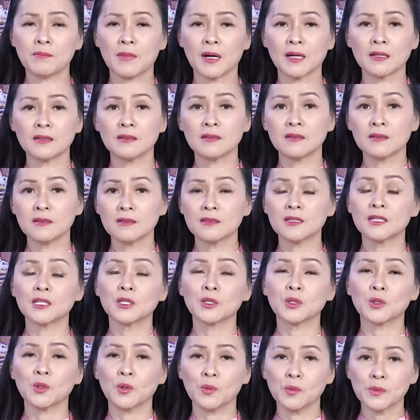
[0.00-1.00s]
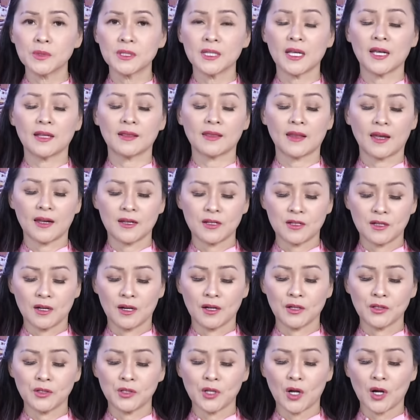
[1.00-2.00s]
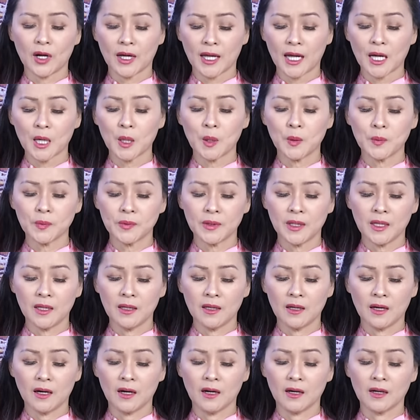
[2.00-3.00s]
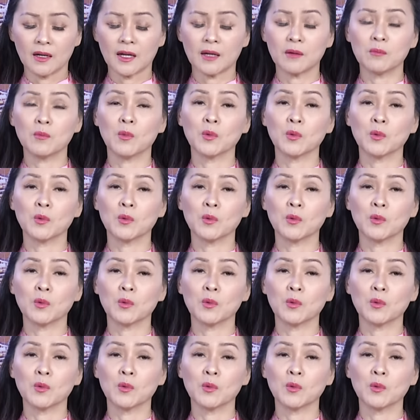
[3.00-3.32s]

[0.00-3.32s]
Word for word: mà chương trình cũng sẽ tài trợ cho các công ty ở